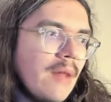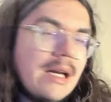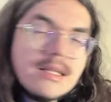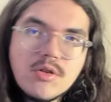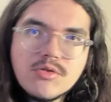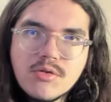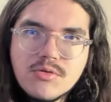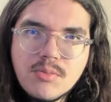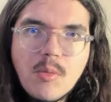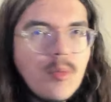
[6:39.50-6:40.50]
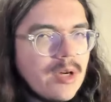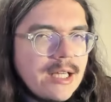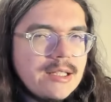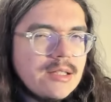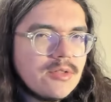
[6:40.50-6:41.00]
La seule solution pour
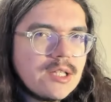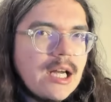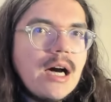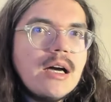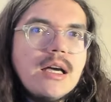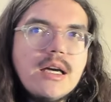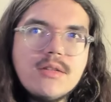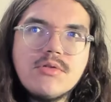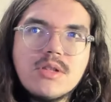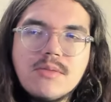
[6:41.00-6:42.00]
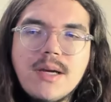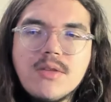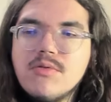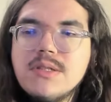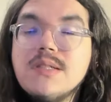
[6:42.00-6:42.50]
gagner dans ce cas-là, du côté de
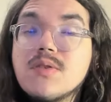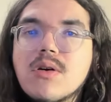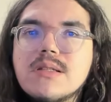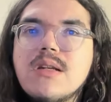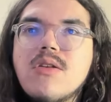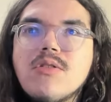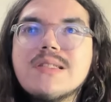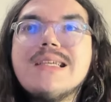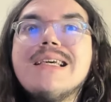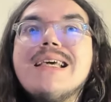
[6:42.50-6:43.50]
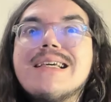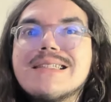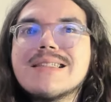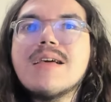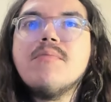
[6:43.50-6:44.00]
McNulty, ça aurait été de lancer
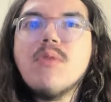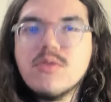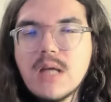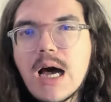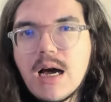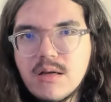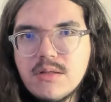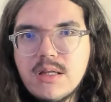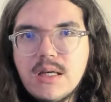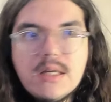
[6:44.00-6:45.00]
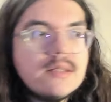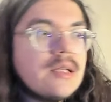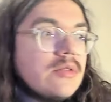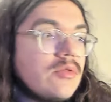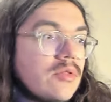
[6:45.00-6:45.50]
extrêmement tard.
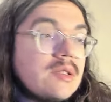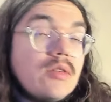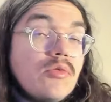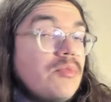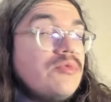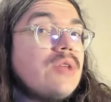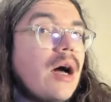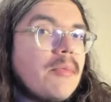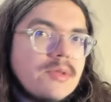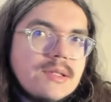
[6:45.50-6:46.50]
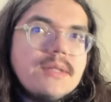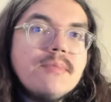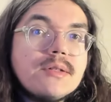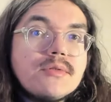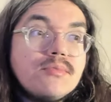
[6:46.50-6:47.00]
C'est-à-dire de lancer le plus tard possible,
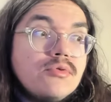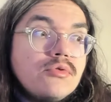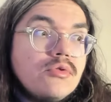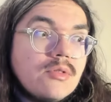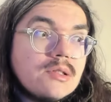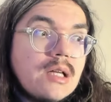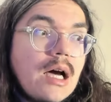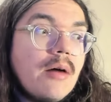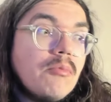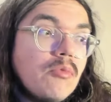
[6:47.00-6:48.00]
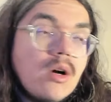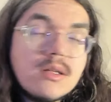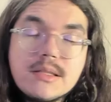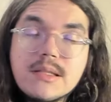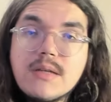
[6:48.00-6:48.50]
parce que plus tu lances tard, moins
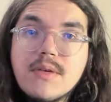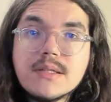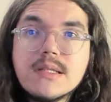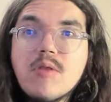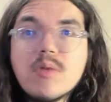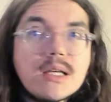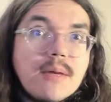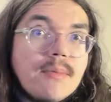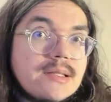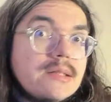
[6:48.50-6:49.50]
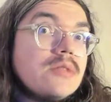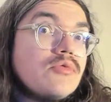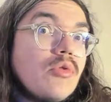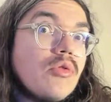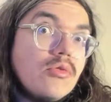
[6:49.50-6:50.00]
tes adversaires ont la capacité de
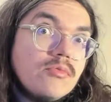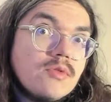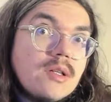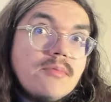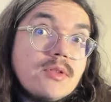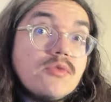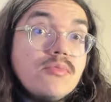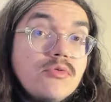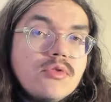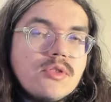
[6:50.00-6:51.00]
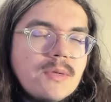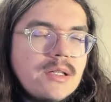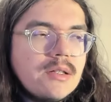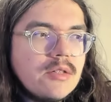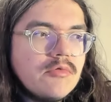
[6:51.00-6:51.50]
te remonter, parce que plus le
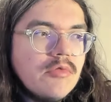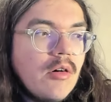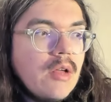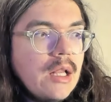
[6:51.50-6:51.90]
sprint est court.